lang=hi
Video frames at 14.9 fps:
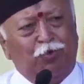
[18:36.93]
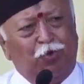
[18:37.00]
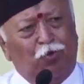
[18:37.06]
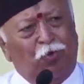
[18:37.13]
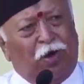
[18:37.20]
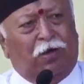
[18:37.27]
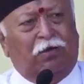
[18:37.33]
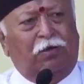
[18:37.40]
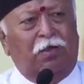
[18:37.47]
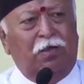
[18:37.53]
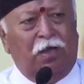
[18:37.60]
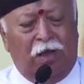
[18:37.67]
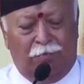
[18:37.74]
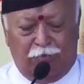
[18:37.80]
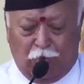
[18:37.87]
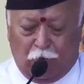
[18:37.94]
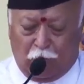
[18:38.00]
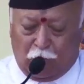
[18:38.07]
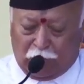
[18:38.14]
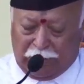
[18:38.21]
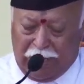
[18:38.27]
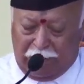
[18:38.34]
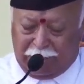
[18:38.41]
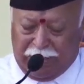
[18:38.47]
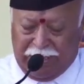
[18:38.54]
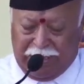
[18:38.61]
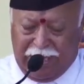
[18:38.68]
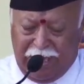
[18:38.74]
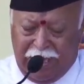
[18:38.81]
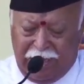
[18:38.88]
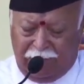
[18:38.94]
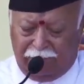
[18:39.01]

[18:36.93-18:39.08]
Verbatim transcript: पूर्व हमको रोकना पड़ेगा